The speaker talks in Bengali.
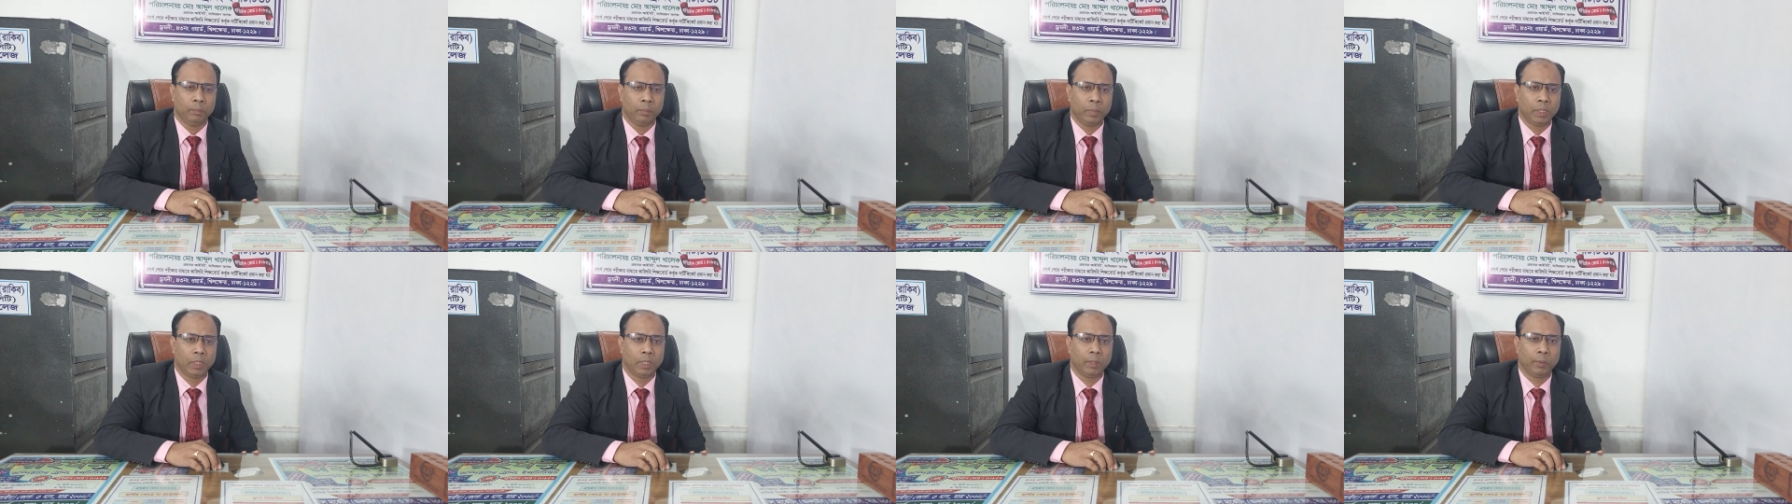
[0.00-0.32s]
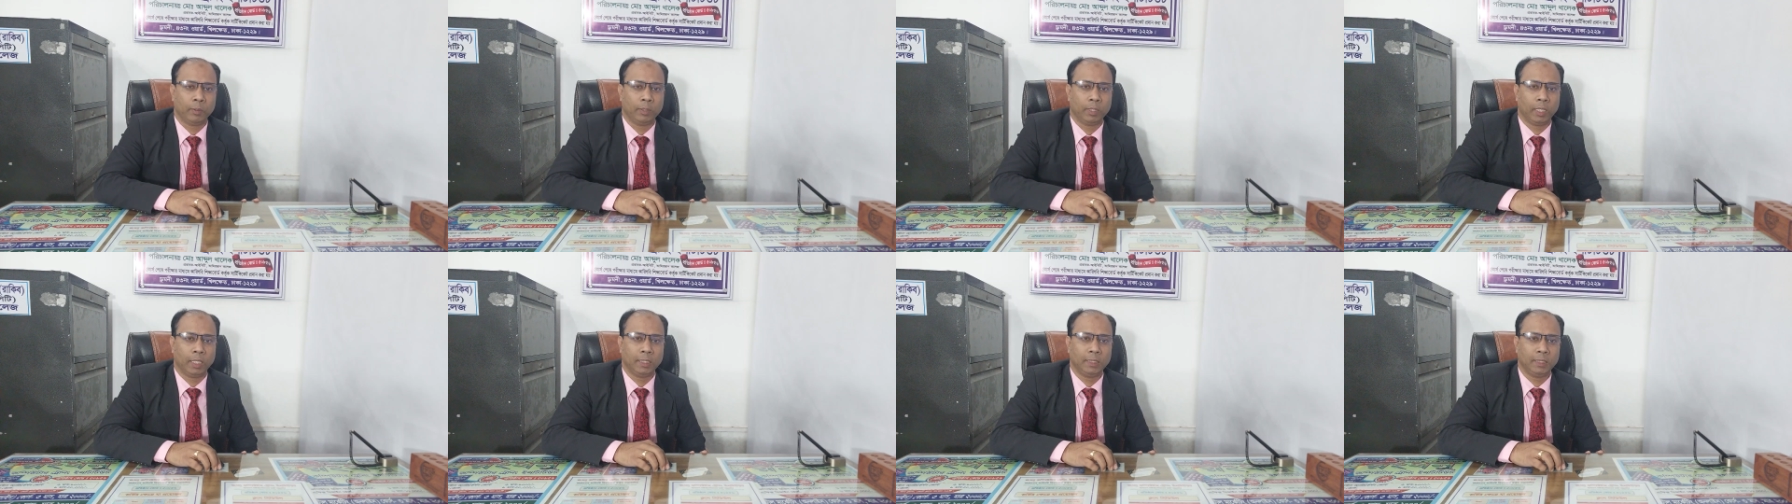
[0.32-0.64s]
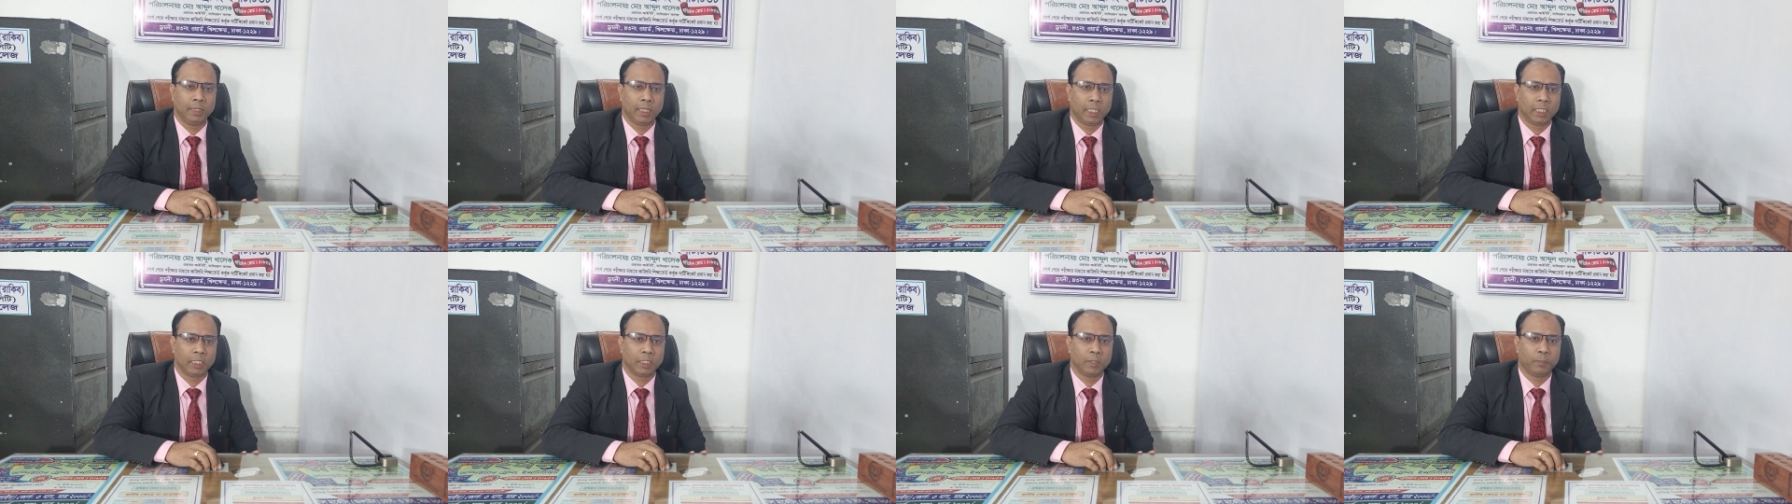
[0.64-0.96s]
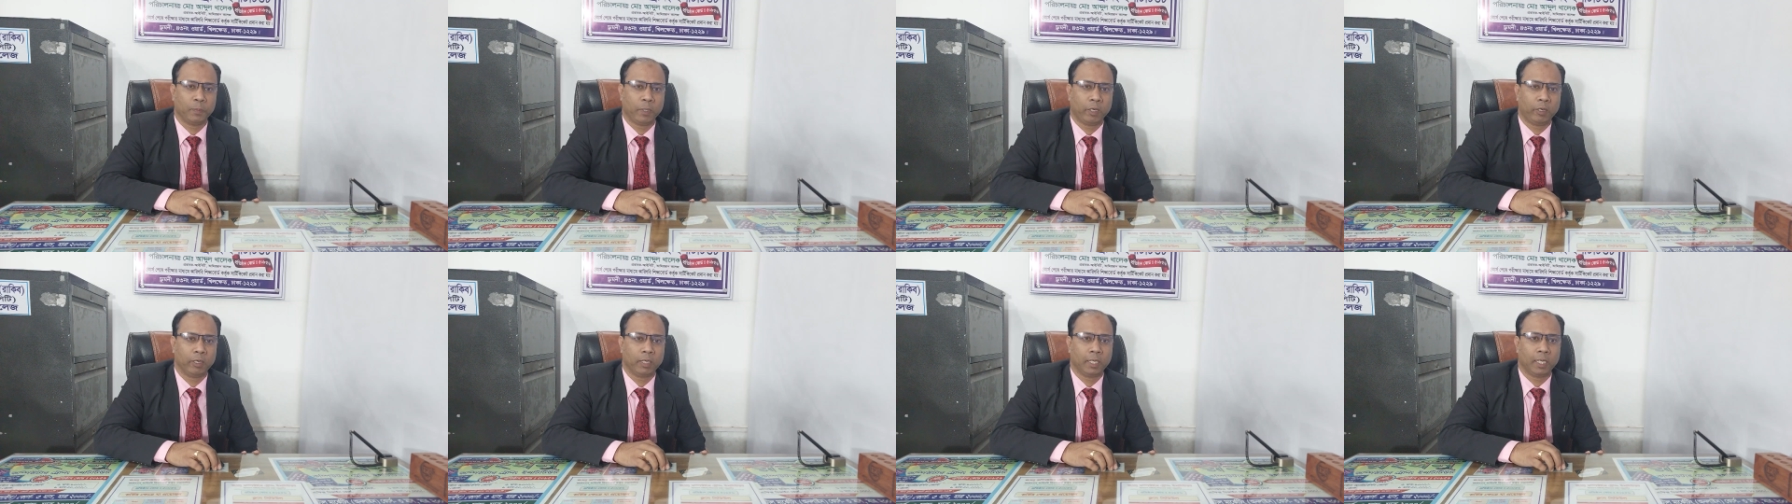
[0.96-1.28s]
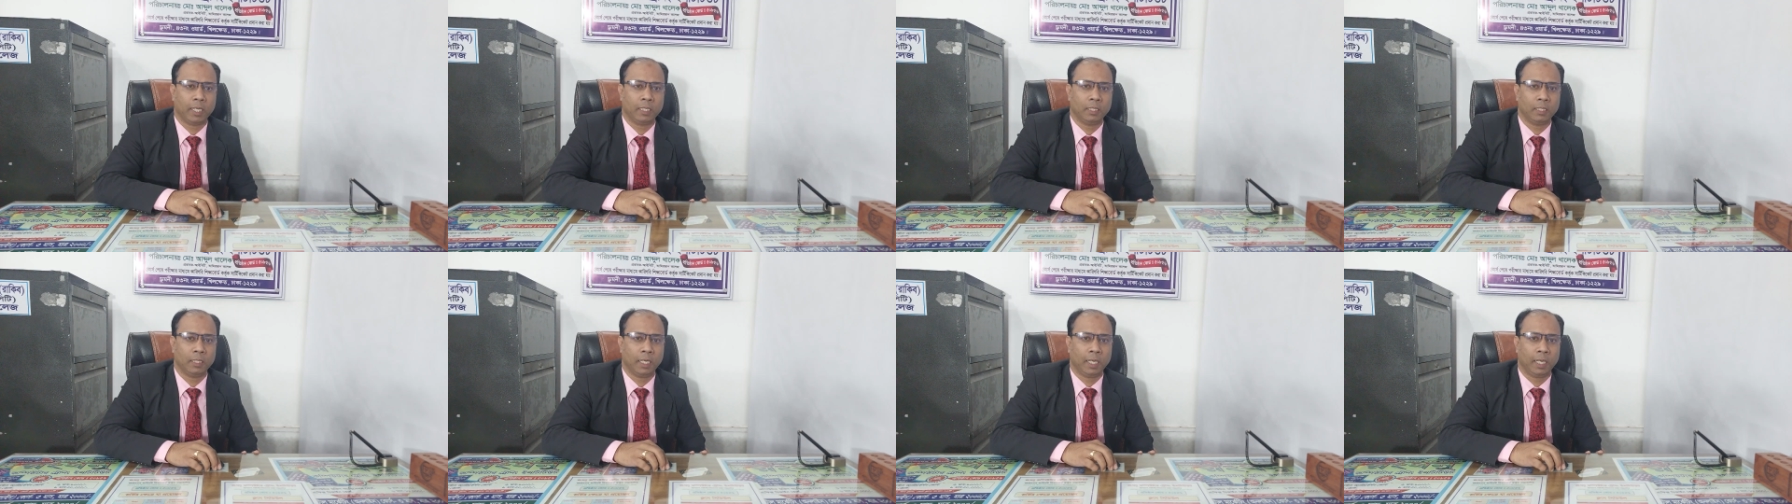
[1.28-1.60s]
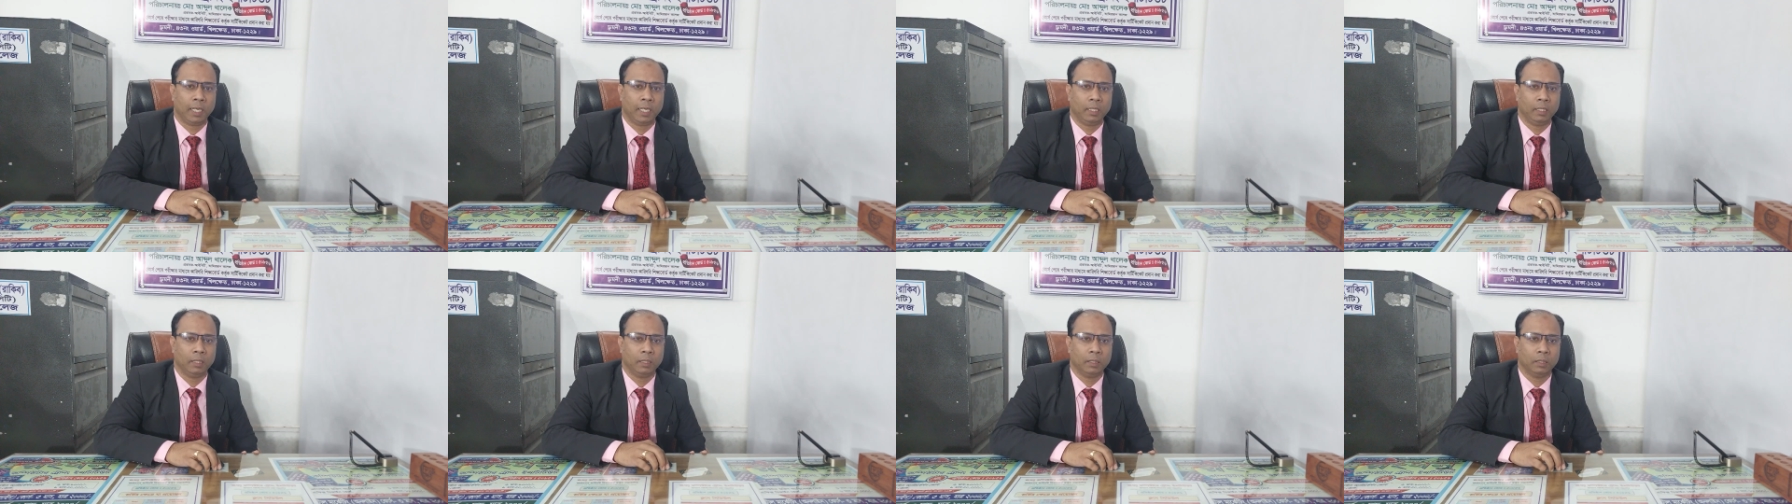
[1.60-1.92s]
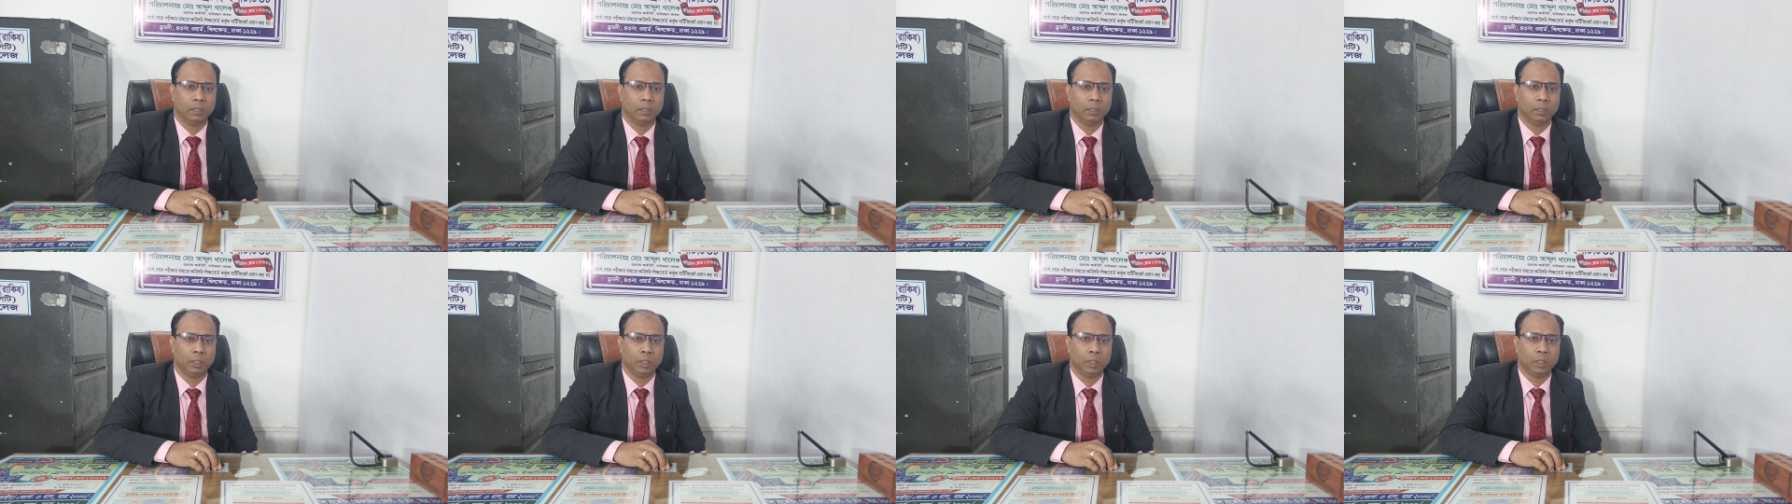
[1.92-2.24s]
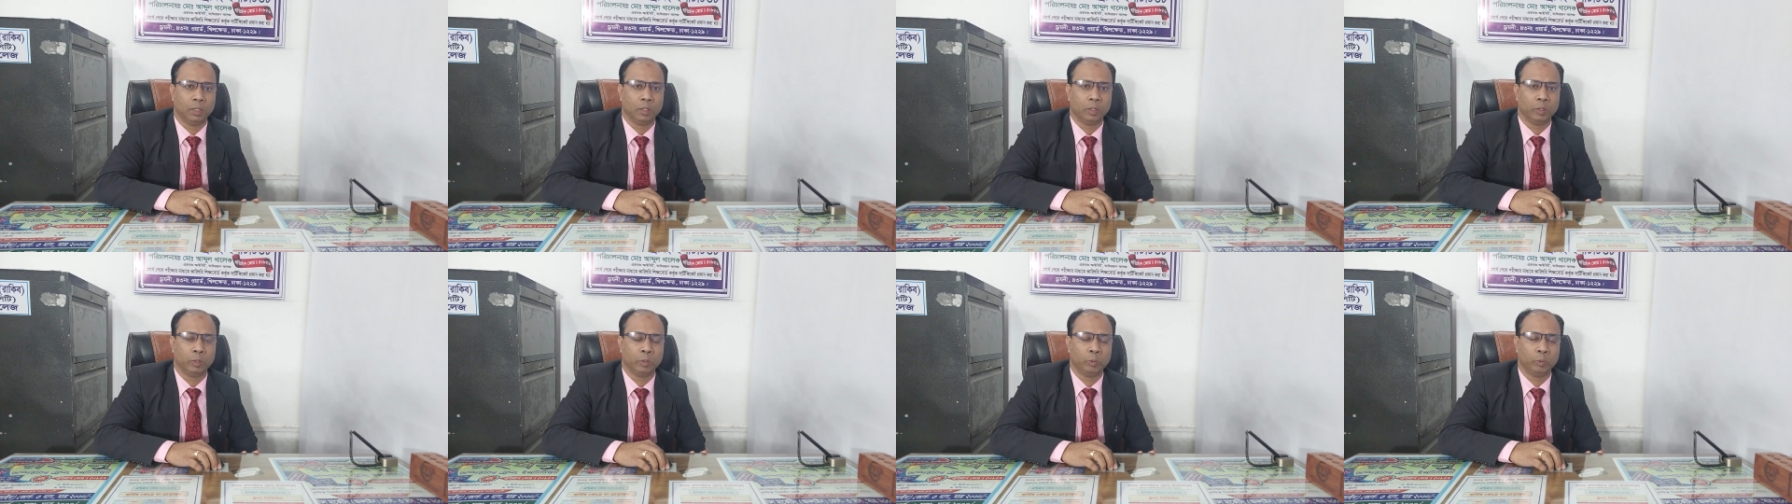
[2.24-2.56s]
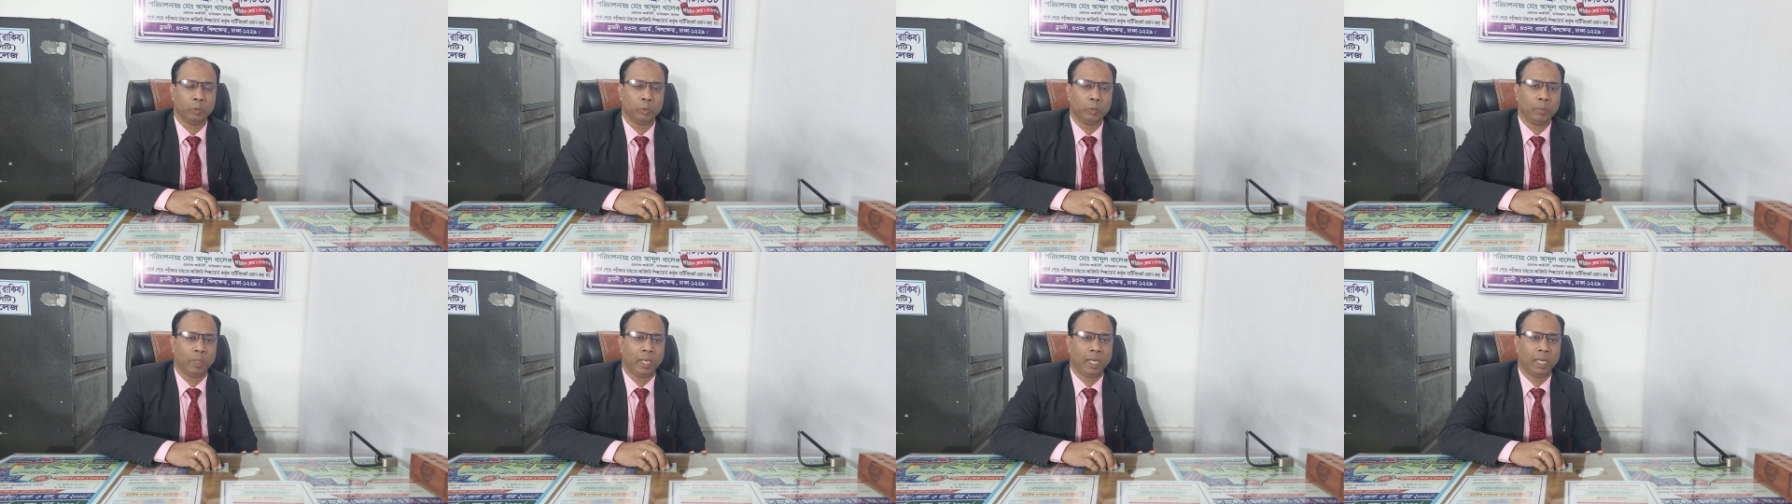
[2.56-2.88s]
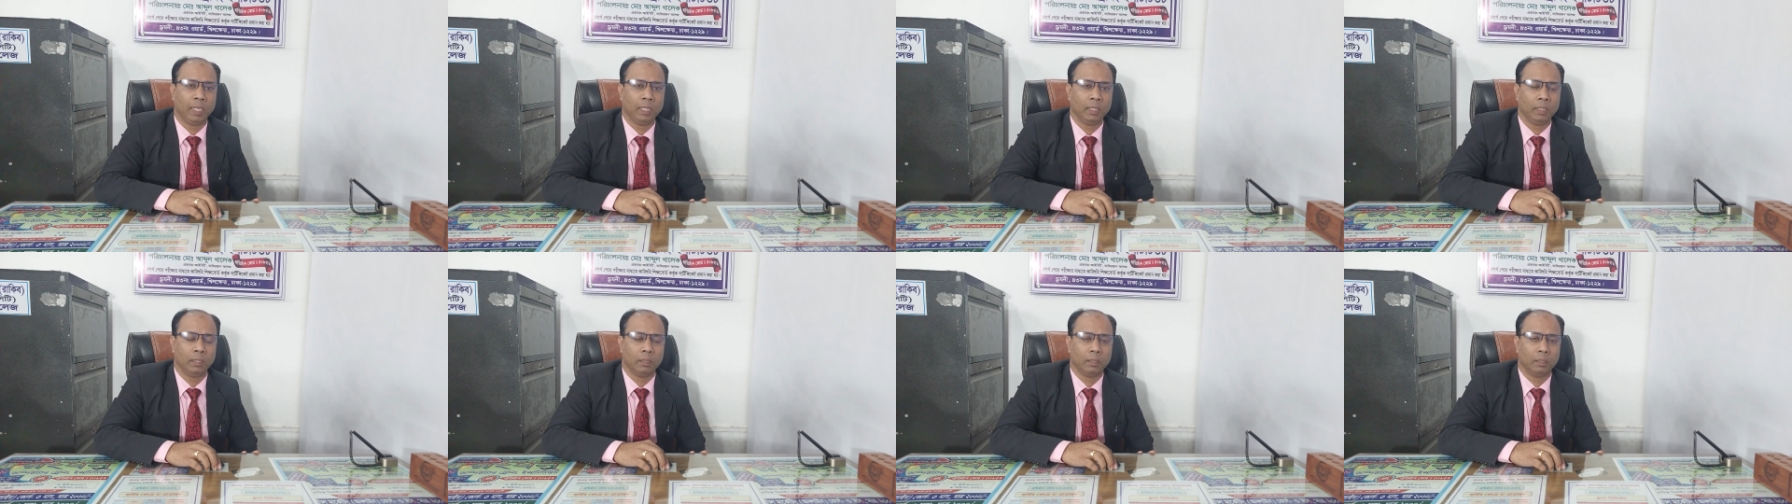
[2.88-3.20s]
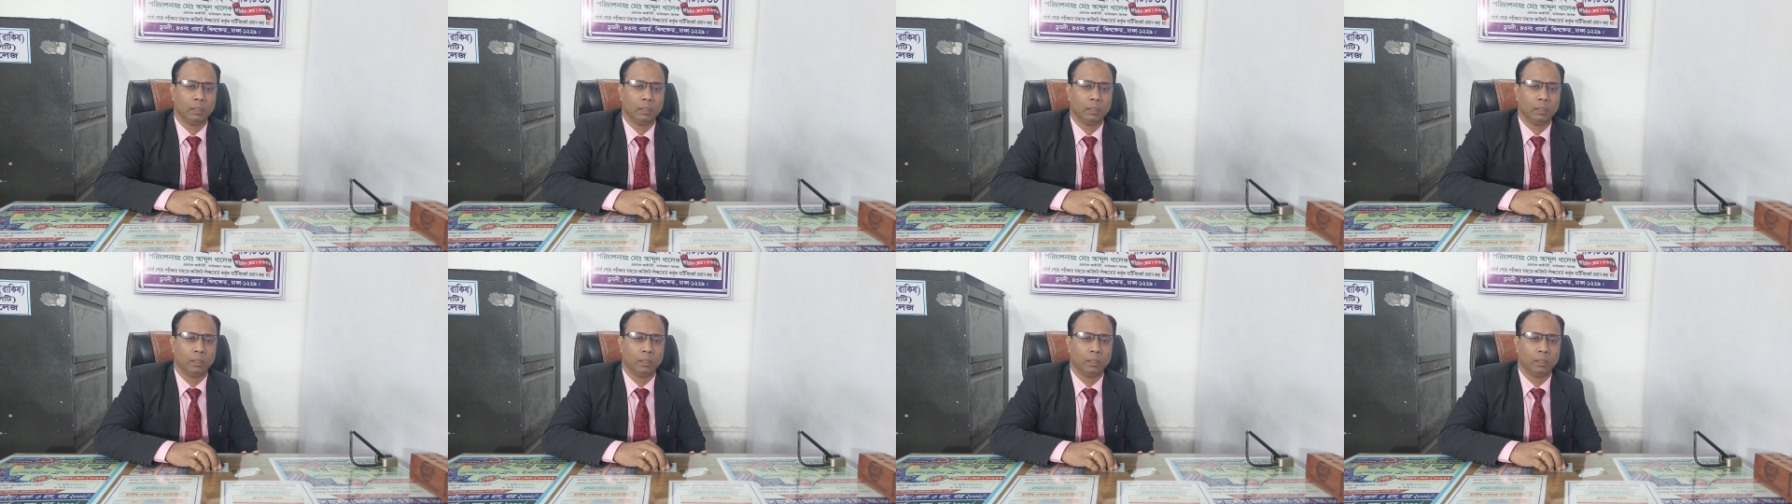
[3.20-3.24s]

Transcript: বিশ্ববিদ্যালয়ে চান্স পাওয়ার ক্ষেত্রে তোমার